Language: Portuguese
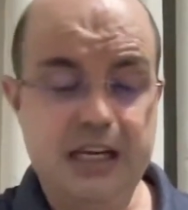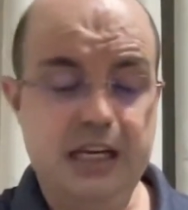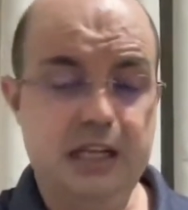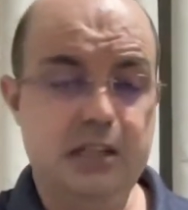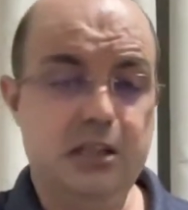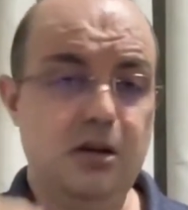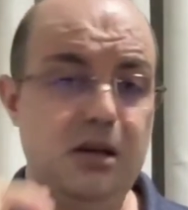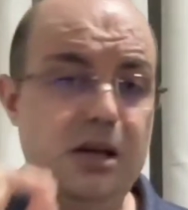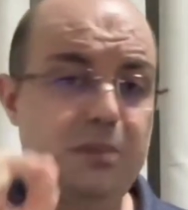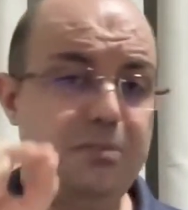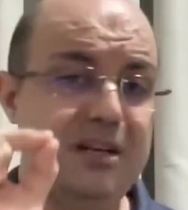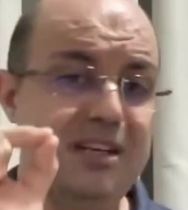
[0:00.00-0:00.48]

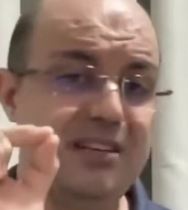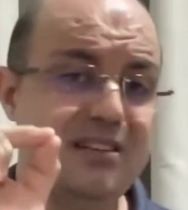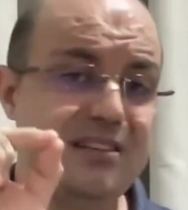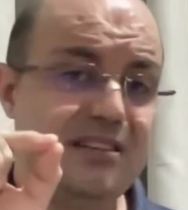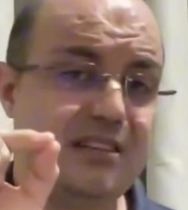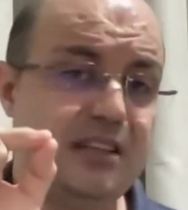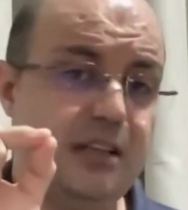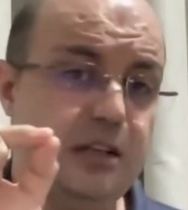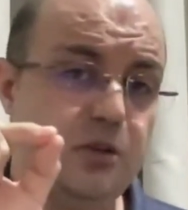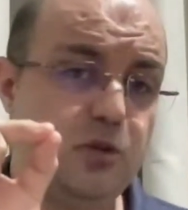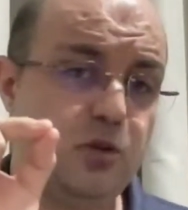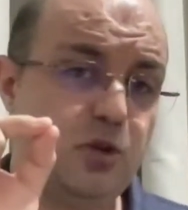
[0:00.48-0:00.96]
Então é
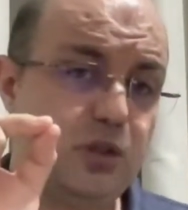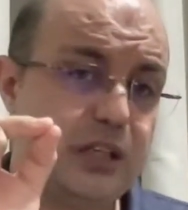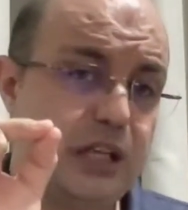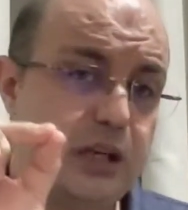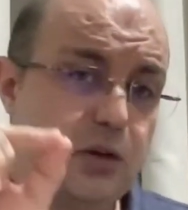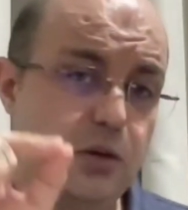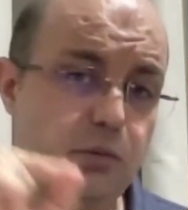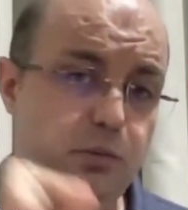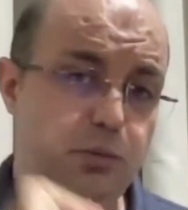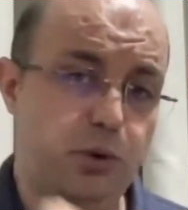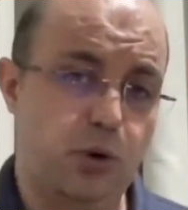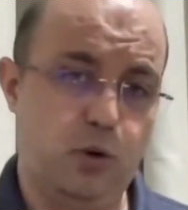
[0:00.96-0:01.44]
preciso
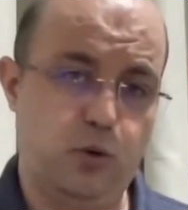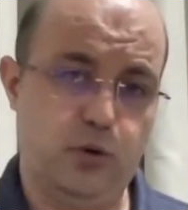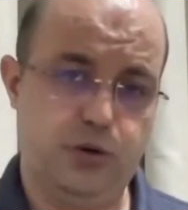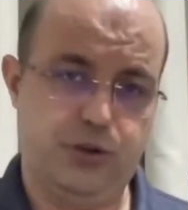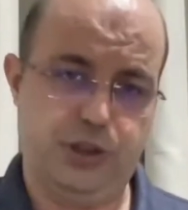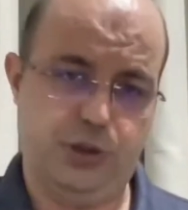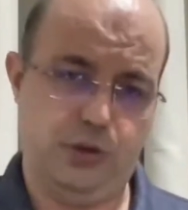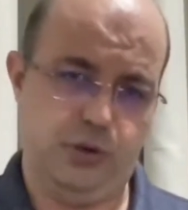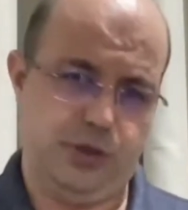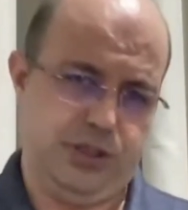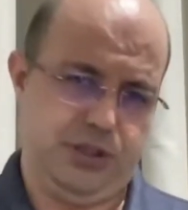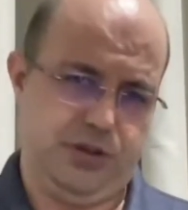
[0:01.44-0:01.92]
ter um pouco
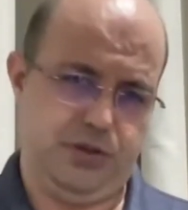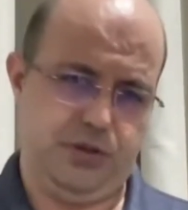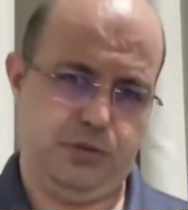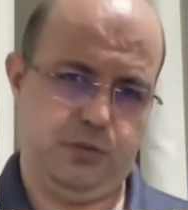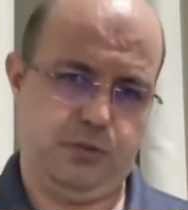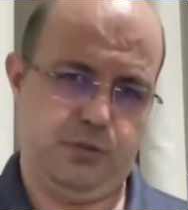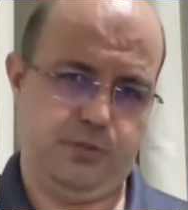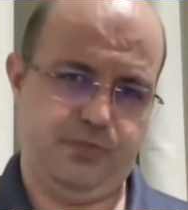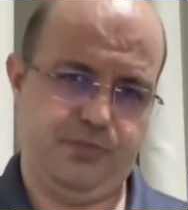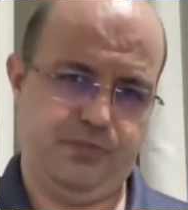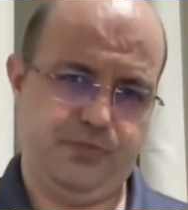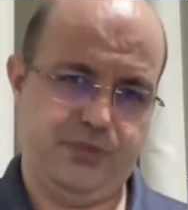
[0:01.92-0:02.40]
de
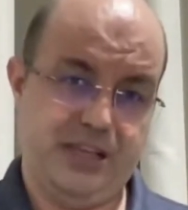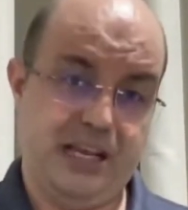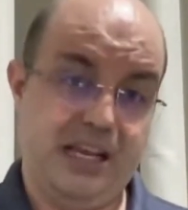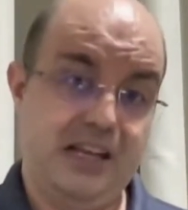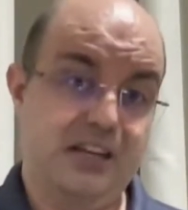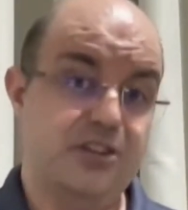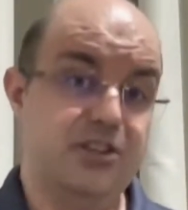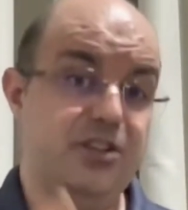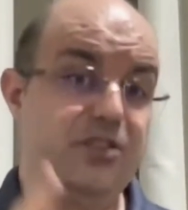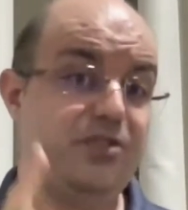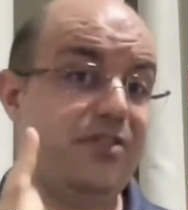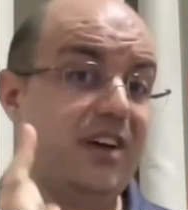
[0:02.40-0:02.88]
egoísmo.
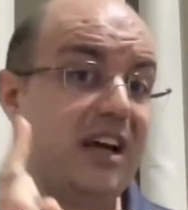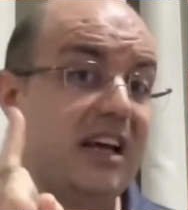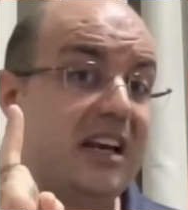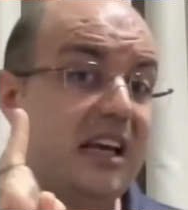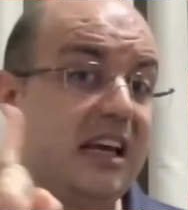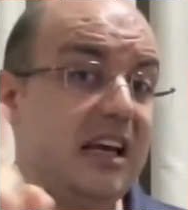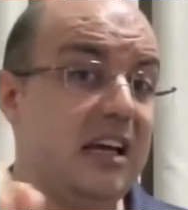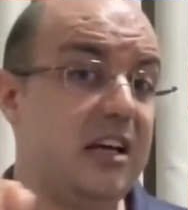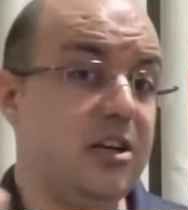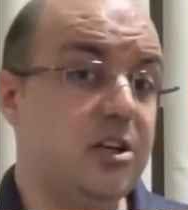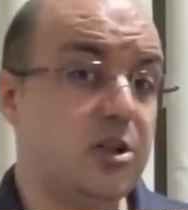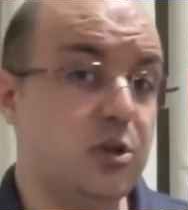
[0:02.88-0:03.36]

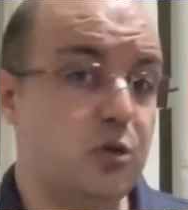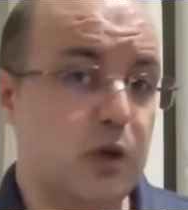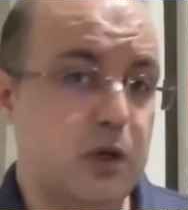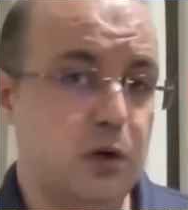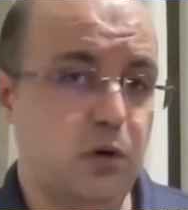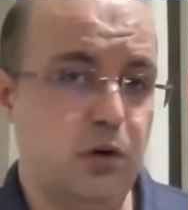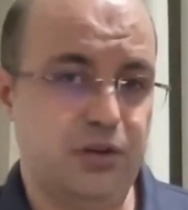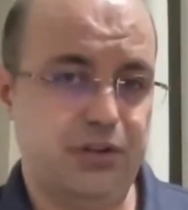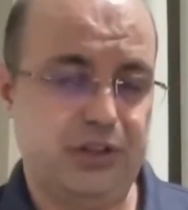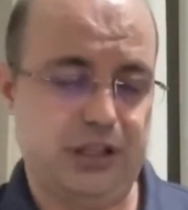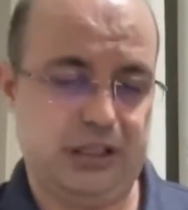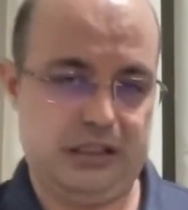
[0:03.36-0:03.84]
Diferente do
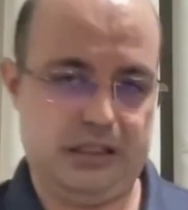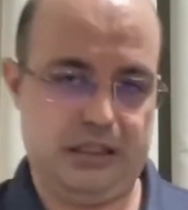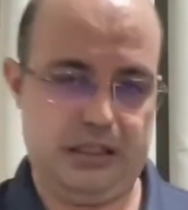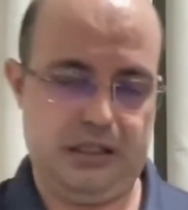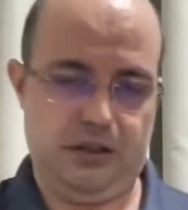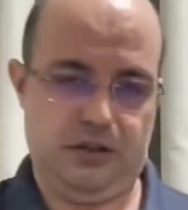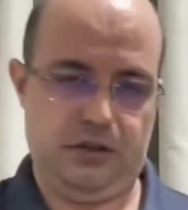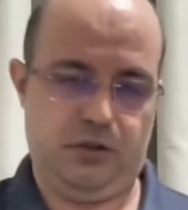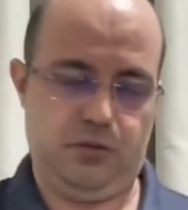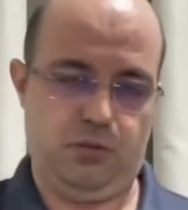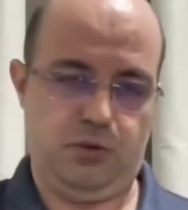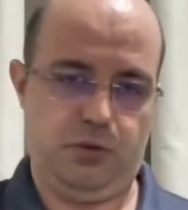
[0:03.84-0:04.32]

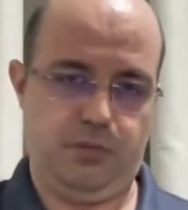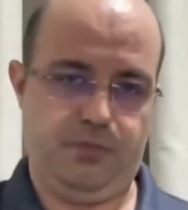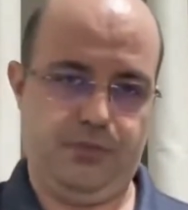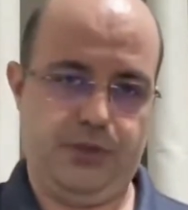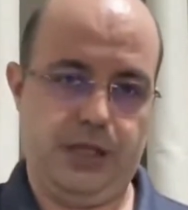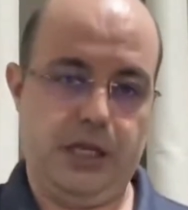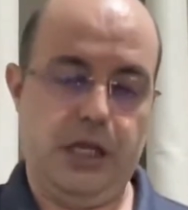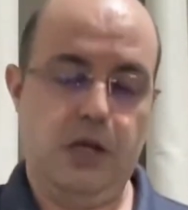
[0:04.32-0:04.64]
egocentrismo.